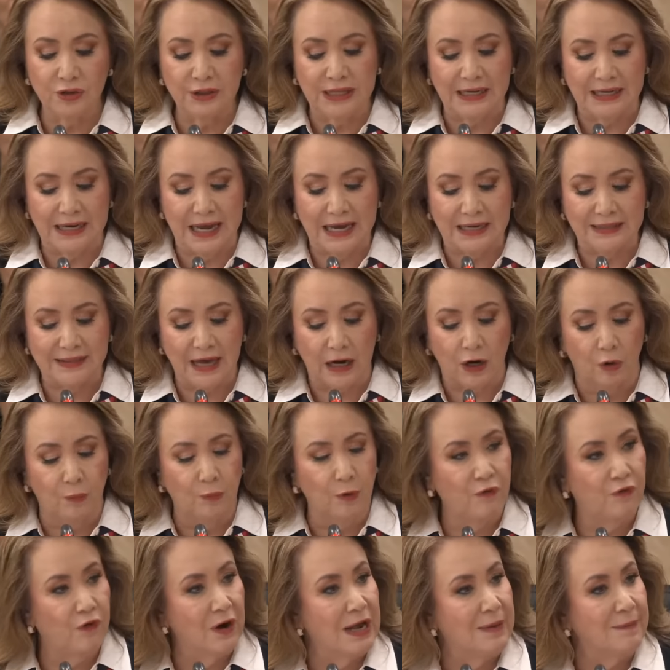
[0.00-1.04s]
directa,
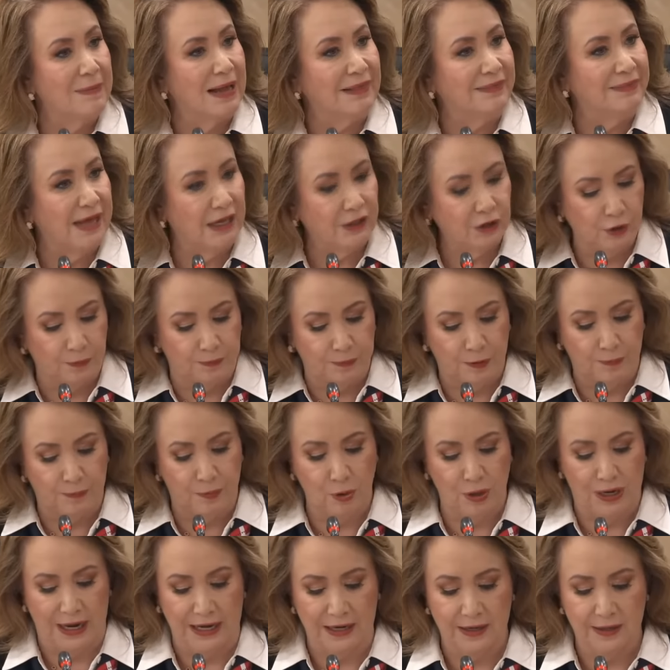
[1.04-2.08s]
como fue el mandato
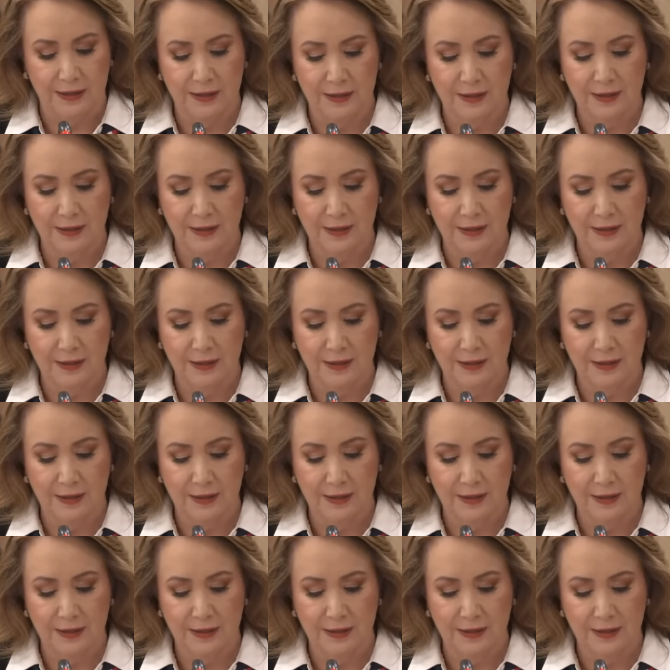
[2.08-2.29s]
popular,